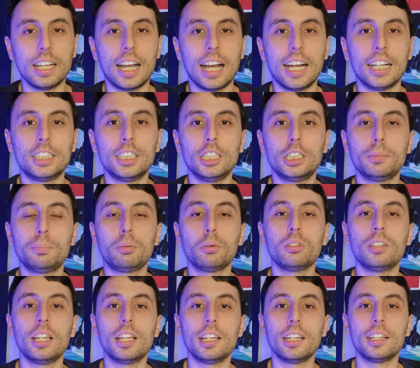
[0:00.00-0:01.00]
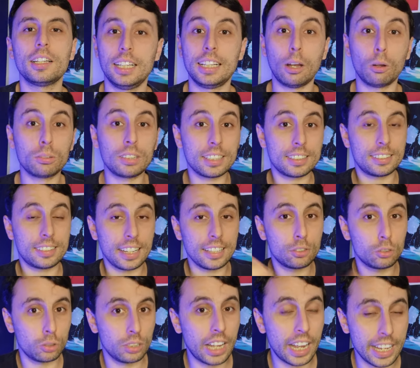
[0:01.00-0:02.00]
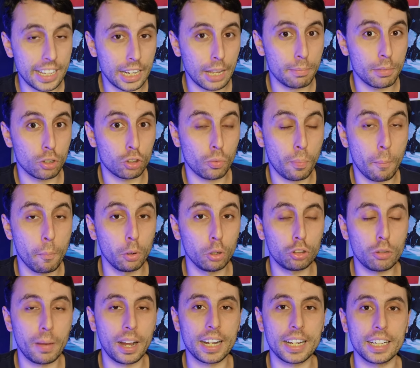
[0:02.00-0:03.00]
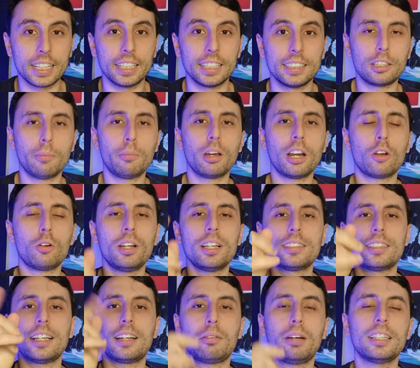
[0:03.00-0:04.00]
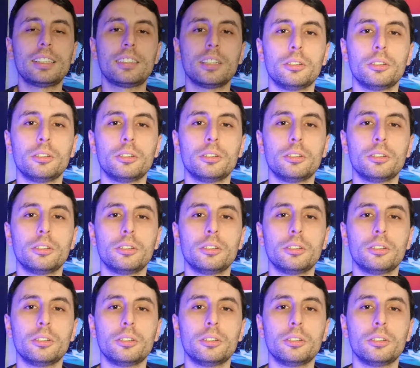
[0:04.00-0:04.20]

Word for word: a gente poder enaltecer isso daí, né, bicho? Muito bacana. Então bora conhecer quais